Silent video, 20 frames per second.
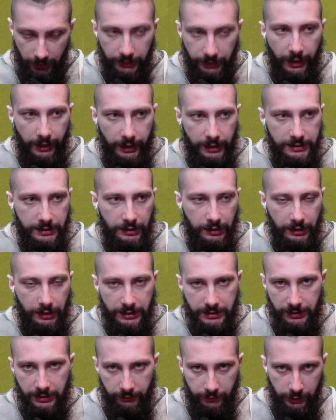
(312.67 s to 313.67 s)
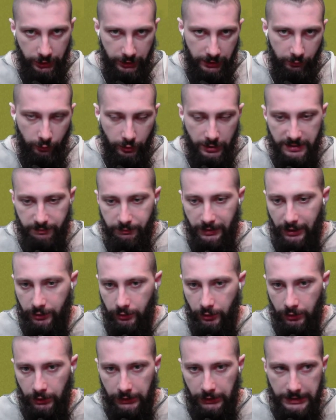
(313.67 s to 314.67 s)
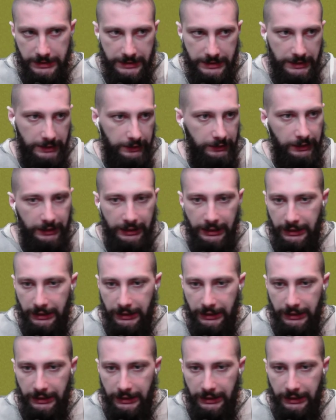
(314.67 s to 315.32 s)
Да, Хестер красавчик, ему респект, он это сделал.